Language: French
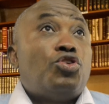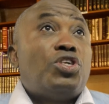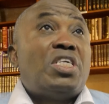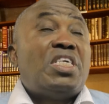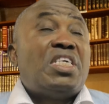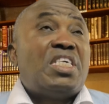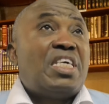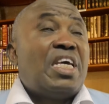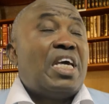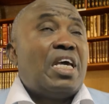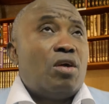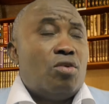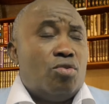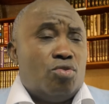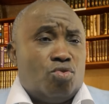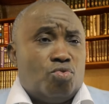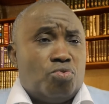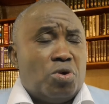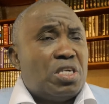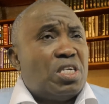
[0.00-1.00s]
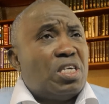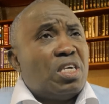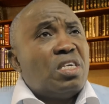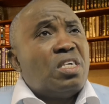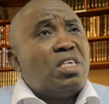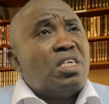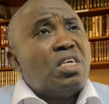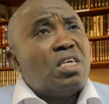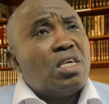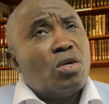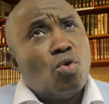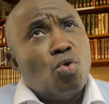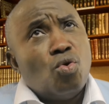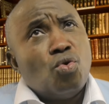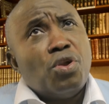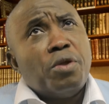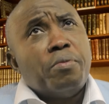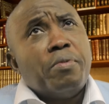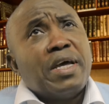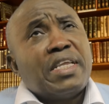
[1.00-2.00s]
je disais, euh, je crois que c'est ici,
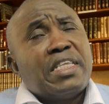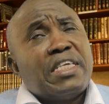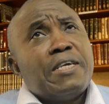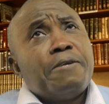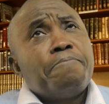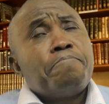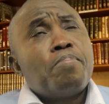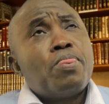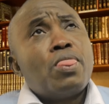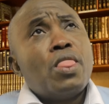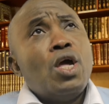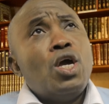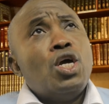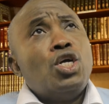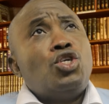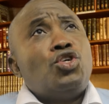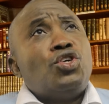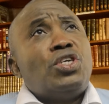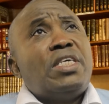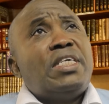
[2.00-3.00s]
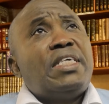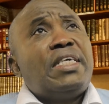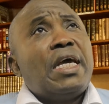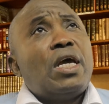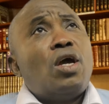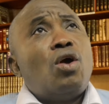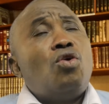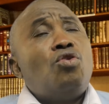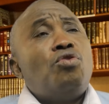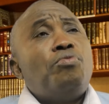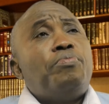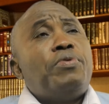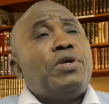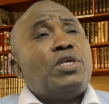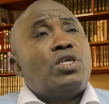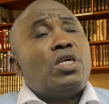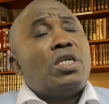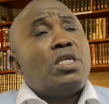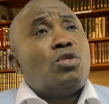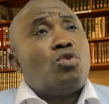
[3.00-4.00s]
Congo Liberté, je disais, quand le
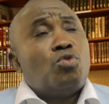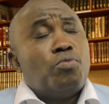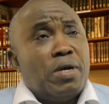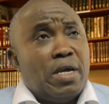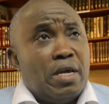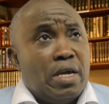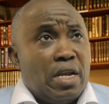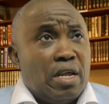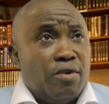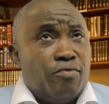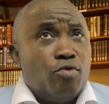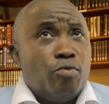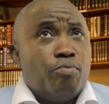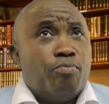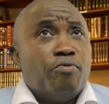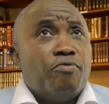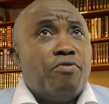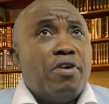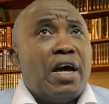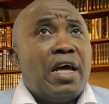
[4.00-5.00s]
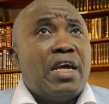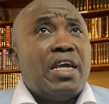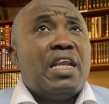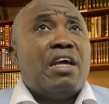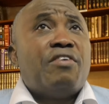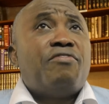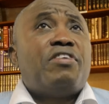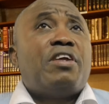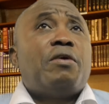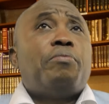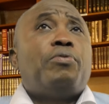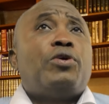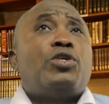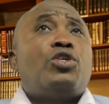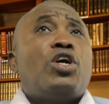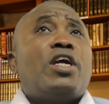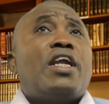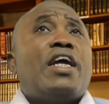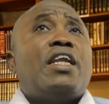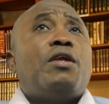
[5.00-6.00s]
président Lissouba est arrivé au pouvoir, il avait
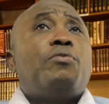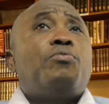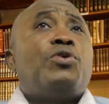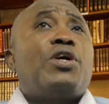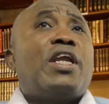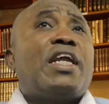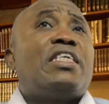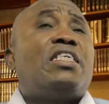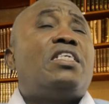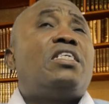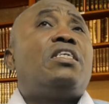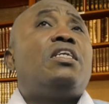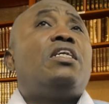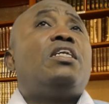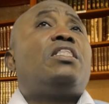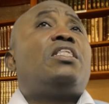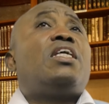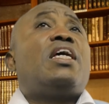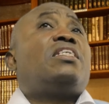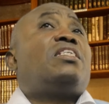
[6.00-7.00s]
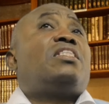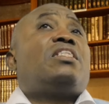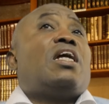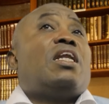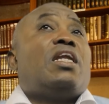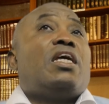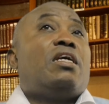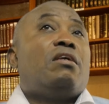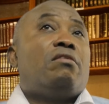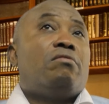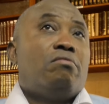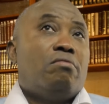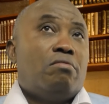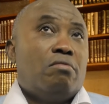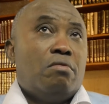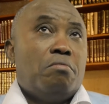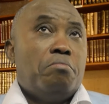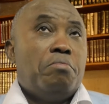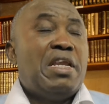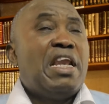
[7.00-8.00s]
l'impression que la démocratie était installée.
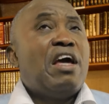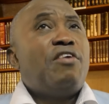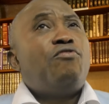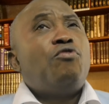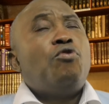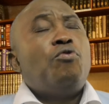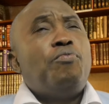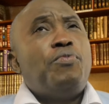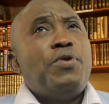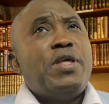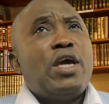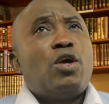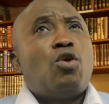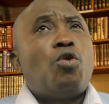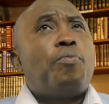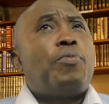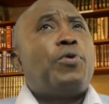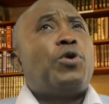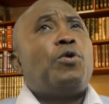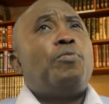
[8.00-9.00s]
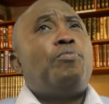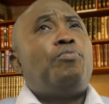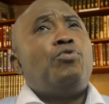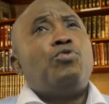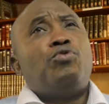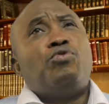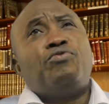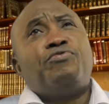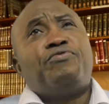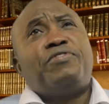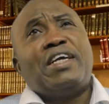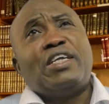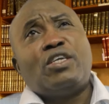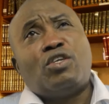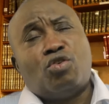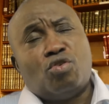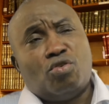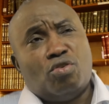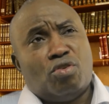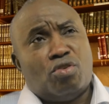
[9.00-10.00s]
Mais il avait oublié que pendant plus de
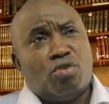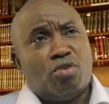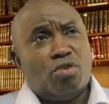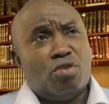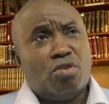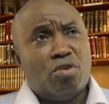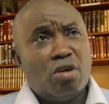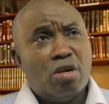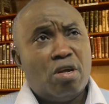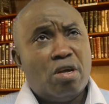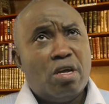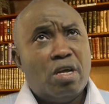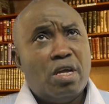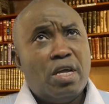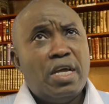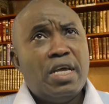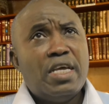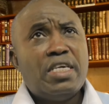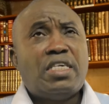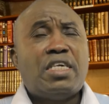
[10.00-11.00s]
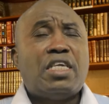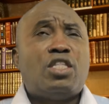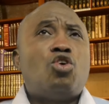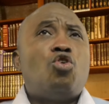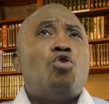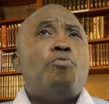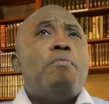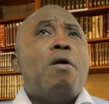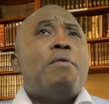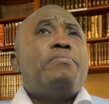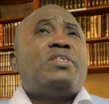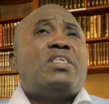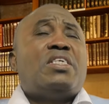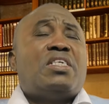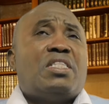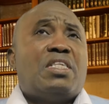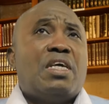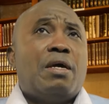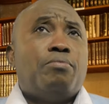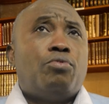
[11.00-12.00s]
20 ans, 30 ans, c'était le même
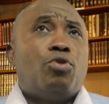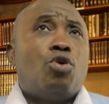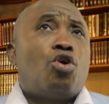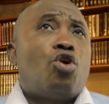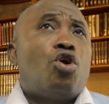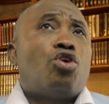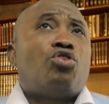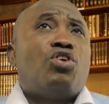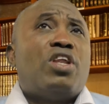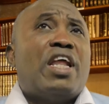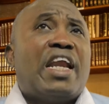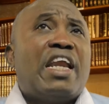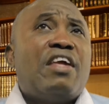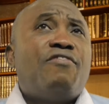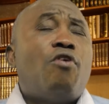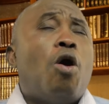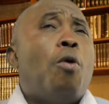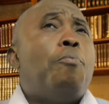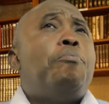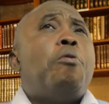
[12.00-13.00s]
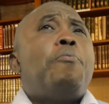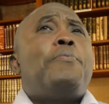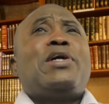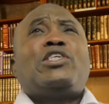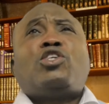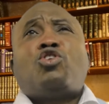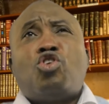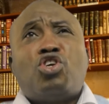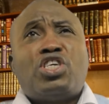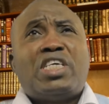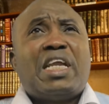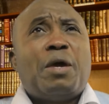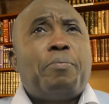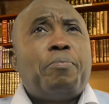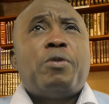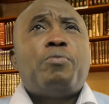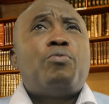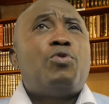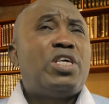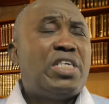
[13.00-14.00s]
système. Donc quand on arrive, on ne peut pas changer
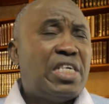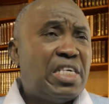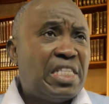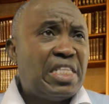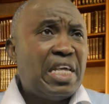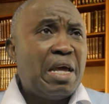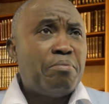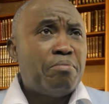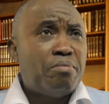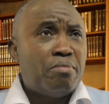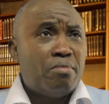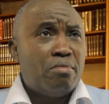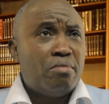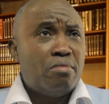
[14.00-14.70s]
rapidement le système.